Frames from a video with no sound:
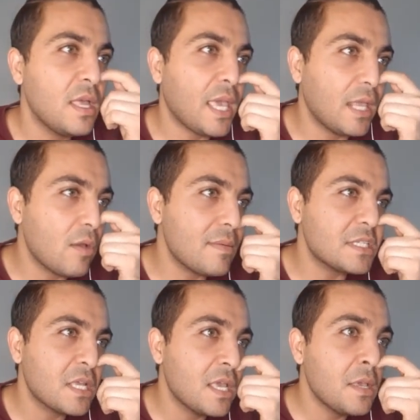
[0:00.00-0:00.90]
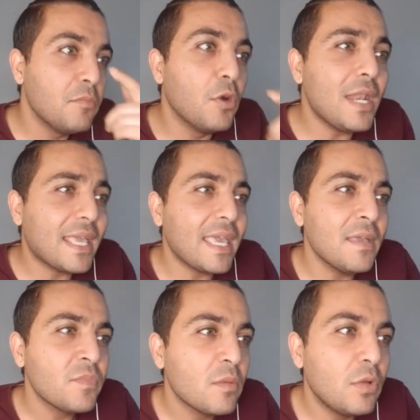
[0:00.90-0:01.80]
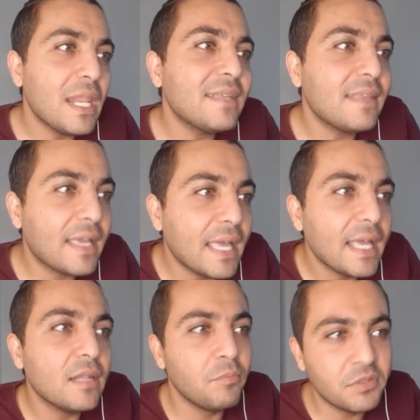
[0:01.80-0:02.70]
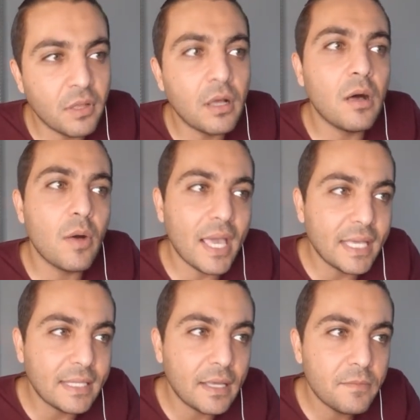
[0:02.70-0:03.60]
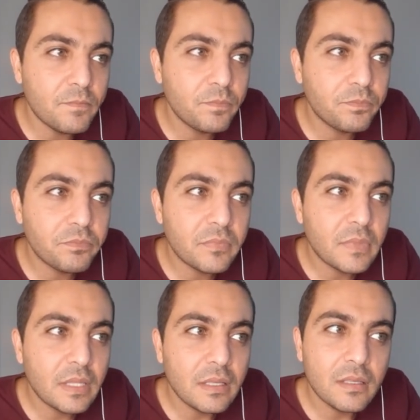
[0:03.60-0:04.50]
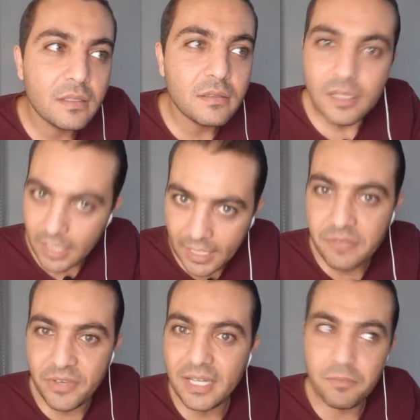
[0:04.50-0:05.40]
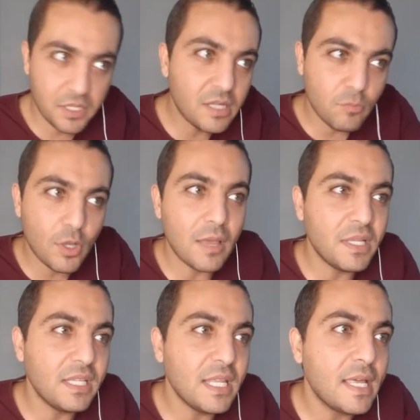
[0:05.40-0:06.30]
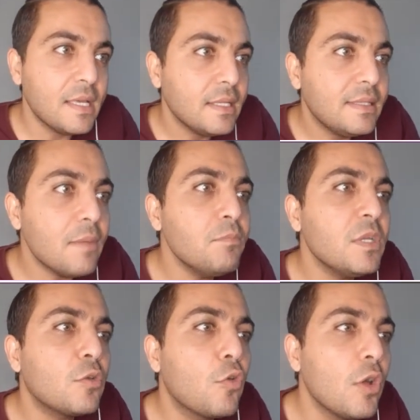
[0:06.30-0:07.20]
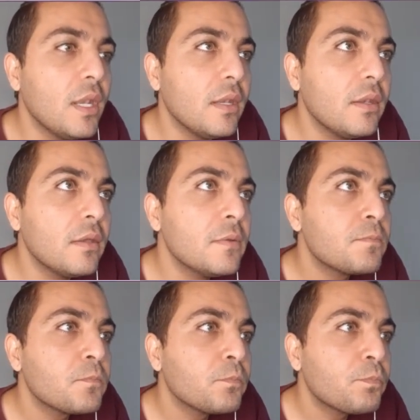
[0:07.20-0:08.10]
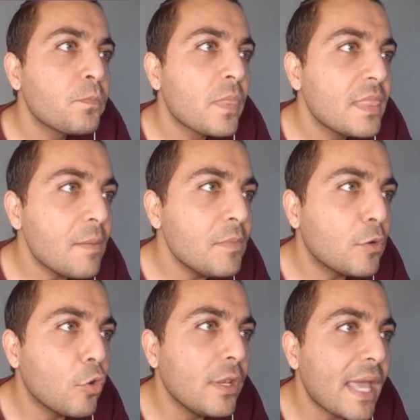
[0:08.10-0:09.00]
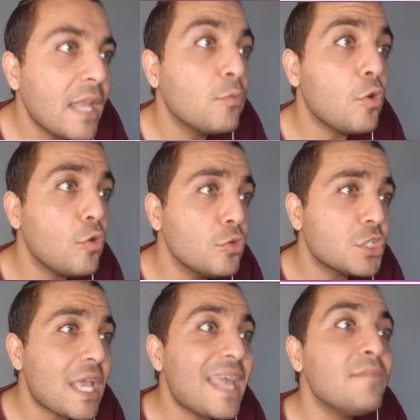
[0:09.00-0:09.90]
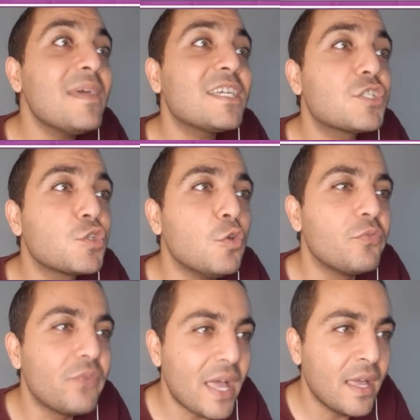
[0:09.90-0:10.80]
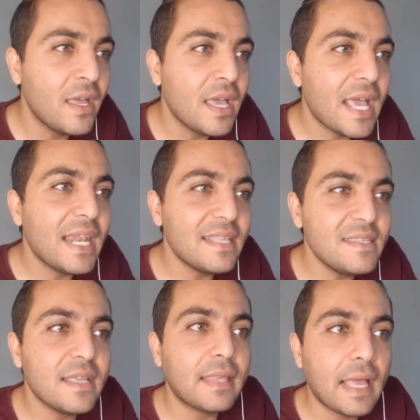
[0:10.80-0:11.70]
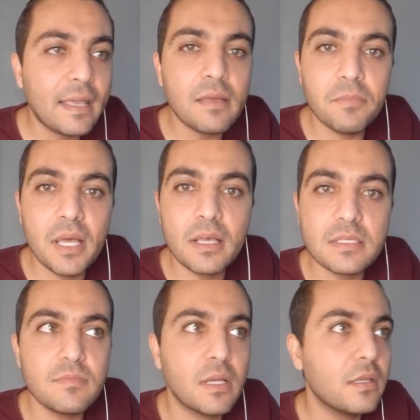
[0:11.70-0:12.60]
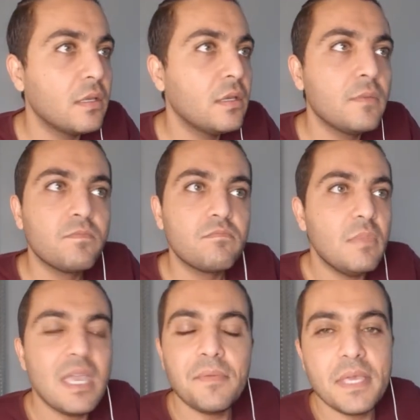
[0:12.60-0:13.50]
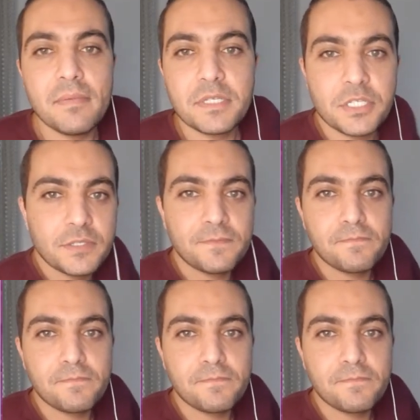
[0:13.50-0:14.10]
حلوه يا باشا بيقول لك ايه بيقول لك تجاهل بطاقه واحده احنا فعلا بنرمي ورقه من ايدينا دمر كل دمر كل الوحوش المكشوفه التي يتحكم بها خصمك 100 100 يا باشا